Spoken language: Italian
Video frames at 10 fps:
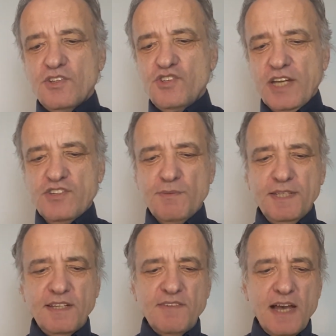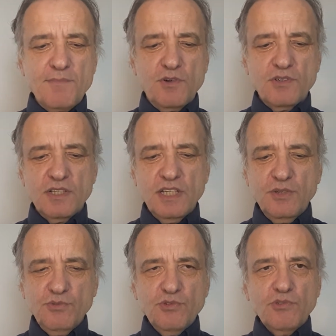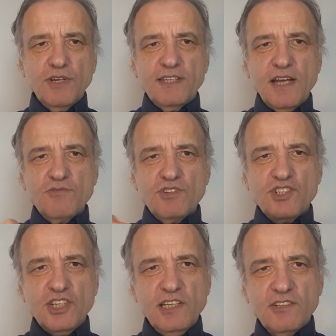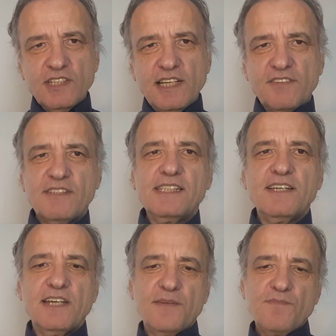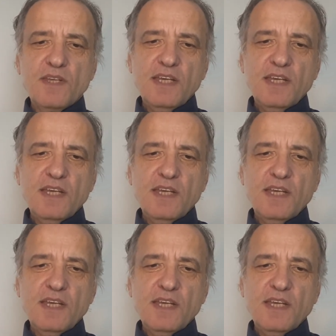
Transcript: Cioè ci mettavamo in due da un ciglio della strada